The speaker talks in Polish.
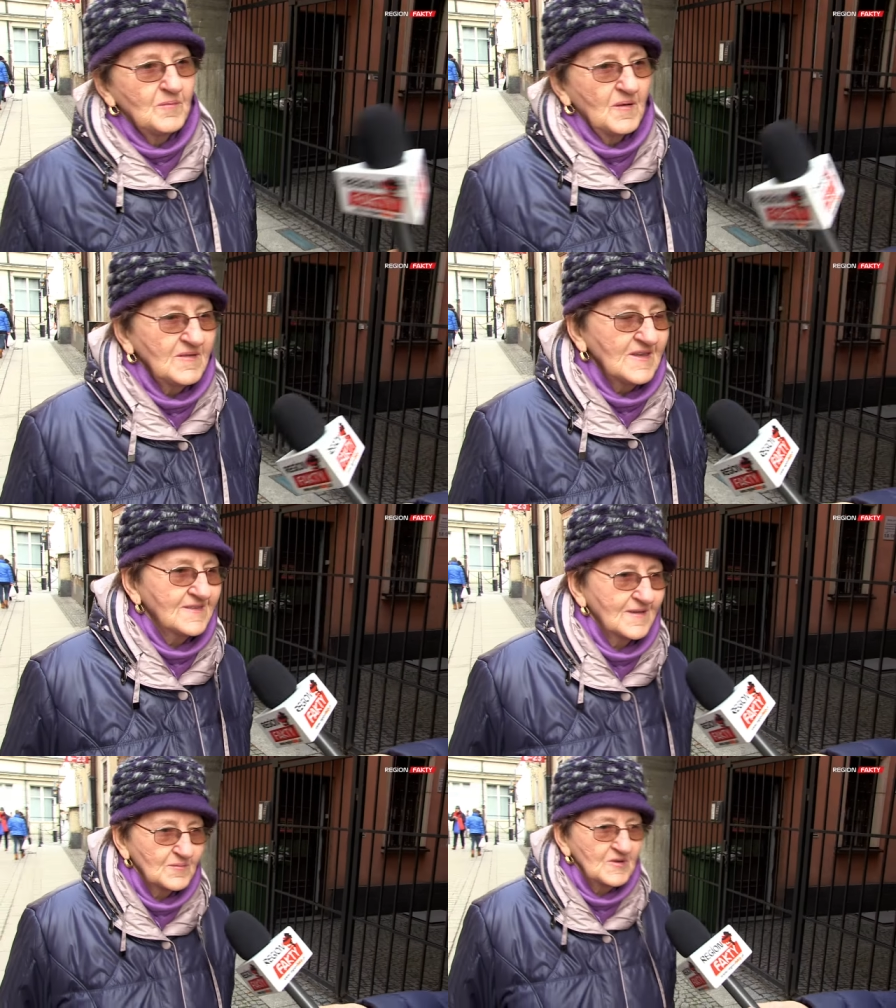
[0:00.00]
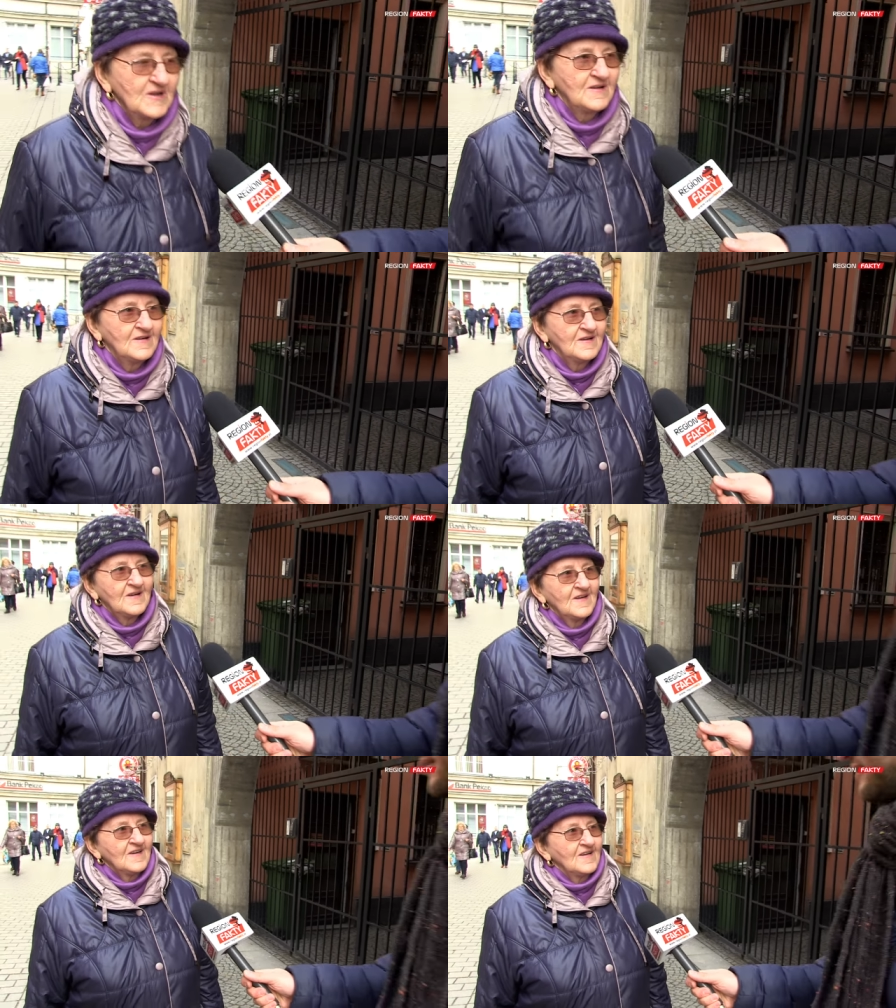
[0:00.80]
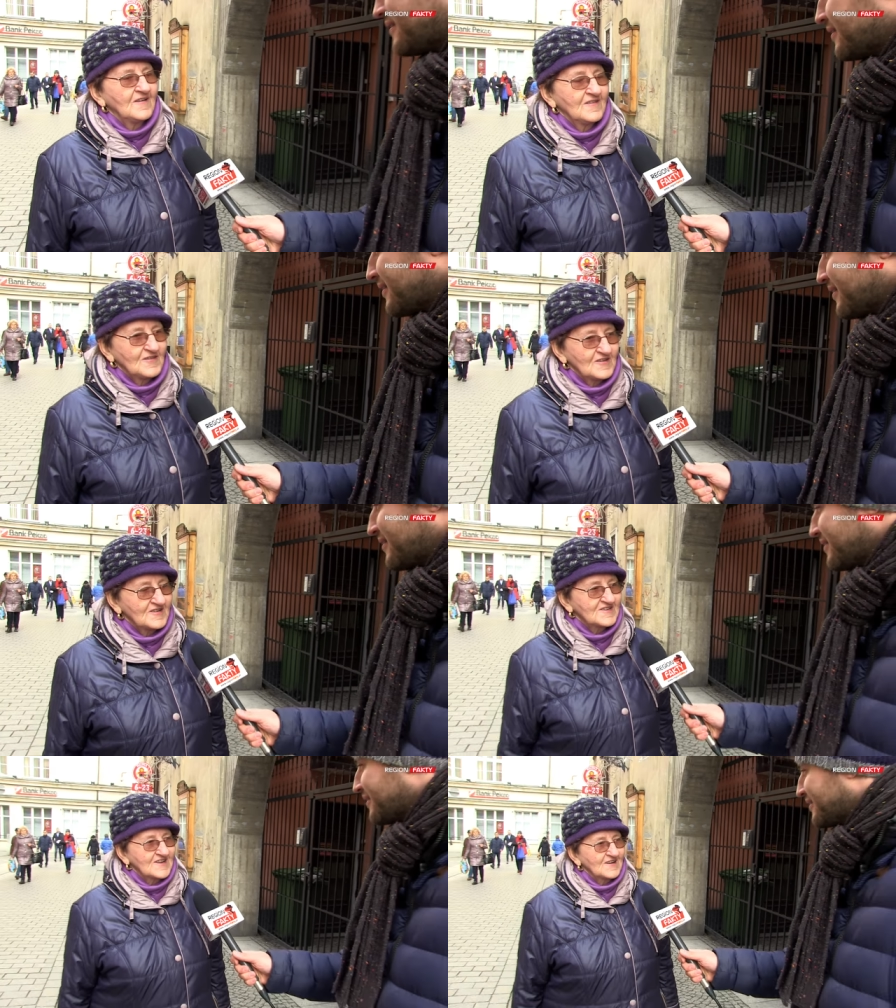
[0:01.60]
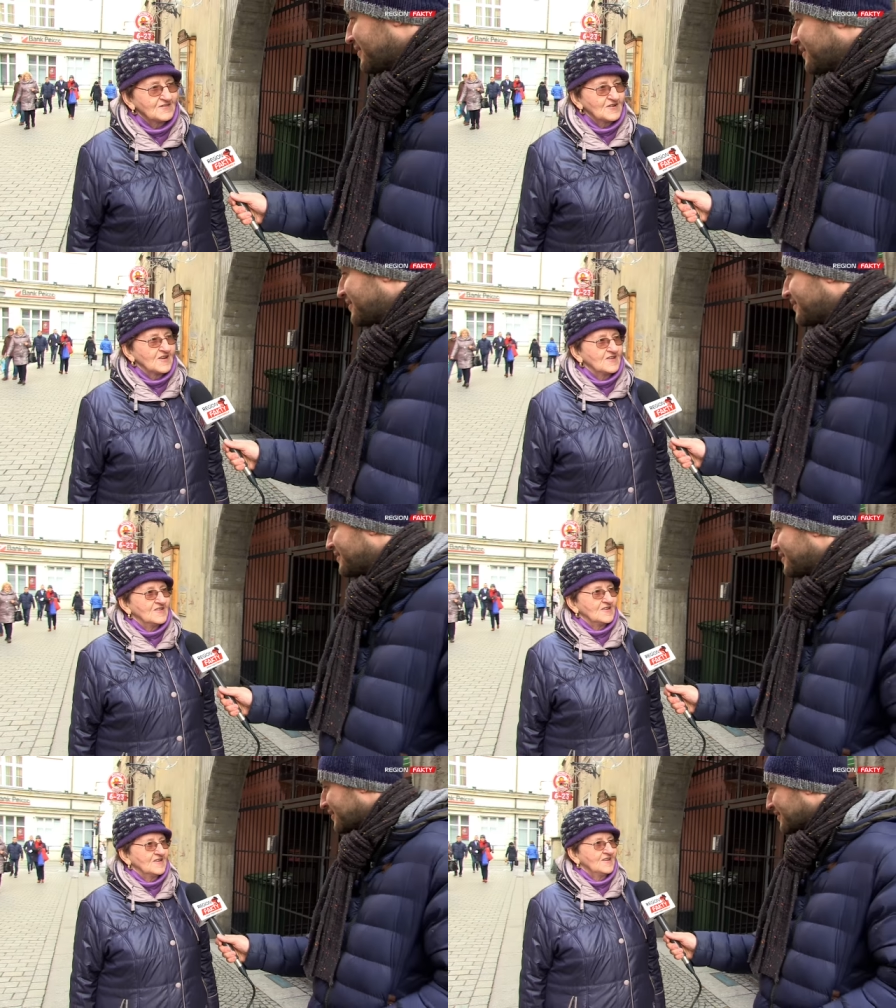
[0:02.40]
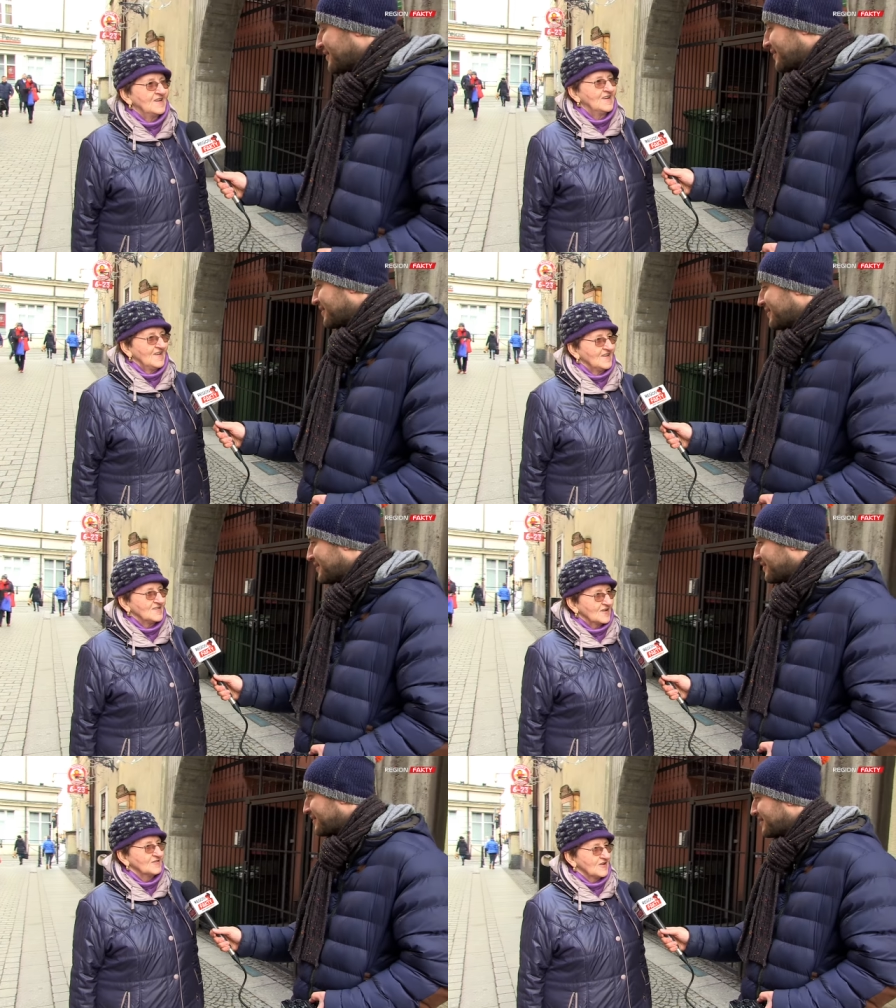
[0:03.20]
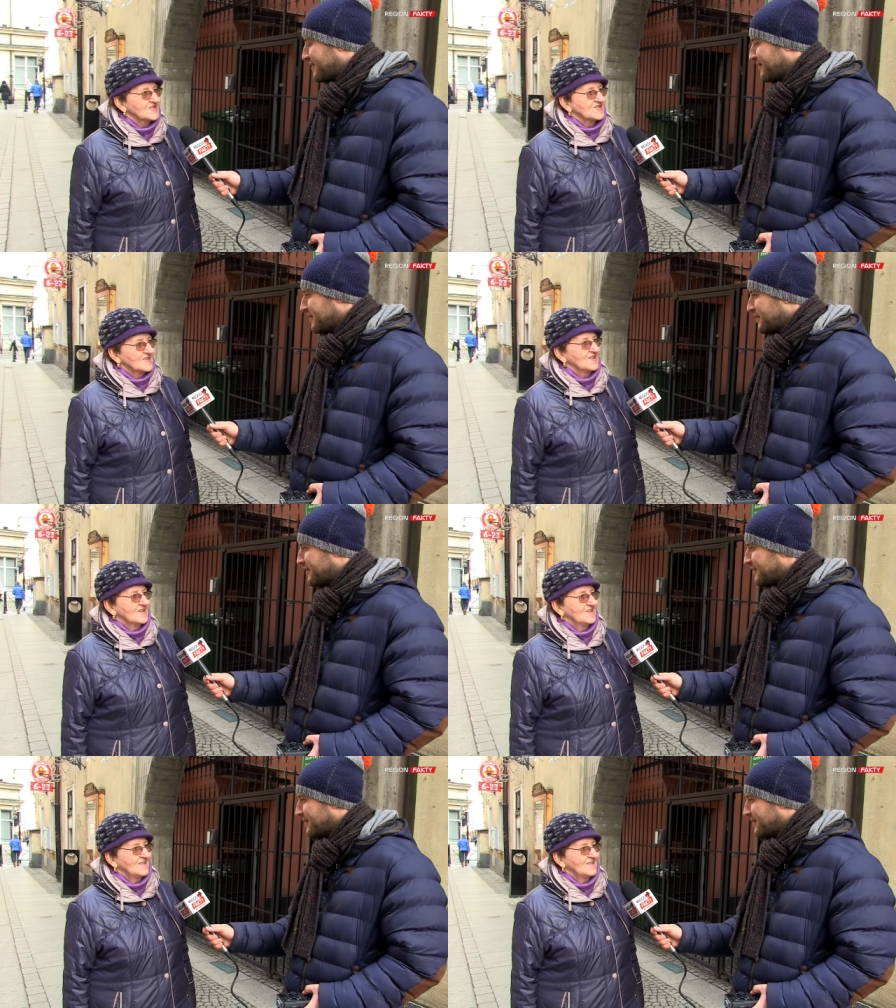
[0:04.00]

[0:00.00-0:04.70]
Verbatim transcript: Pamiętam. Y, y, stan wojenny. No właśnie.